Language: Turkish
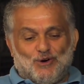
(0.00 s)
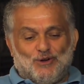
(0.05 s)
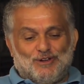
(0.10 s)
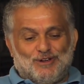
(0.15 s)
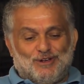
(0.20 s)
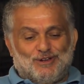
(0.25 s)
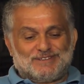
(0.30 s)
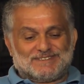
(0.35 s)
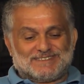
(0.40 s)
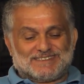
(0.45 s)

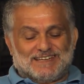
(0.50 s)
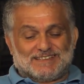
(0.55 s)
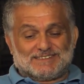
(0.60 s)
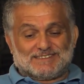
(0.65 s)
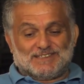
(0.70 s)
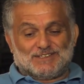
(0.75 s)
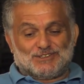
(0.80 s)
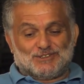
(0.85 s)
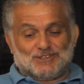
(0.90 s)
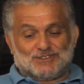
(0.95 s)
Onu
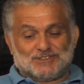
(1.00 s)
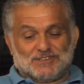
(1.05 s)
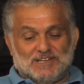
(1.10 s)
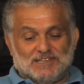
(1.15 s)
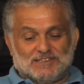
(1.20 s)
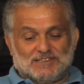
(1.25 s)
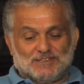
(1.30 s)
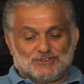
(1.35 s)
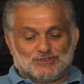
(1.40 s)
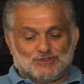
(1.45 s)
isterseniz
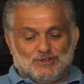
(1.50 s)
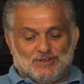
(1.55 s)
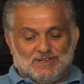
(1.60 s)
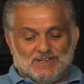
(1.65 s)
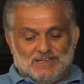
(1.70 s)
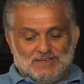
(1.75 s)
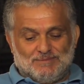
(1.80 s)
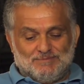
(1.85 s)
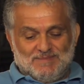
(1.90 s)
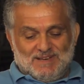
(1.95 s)
öncelikle
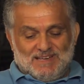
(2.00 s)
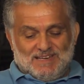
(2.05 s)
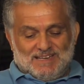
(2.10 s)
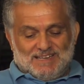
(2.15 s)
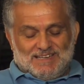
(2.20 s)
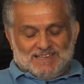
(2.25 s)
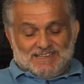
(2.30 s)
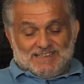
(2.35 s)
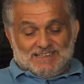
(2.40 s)
söyleyeyim.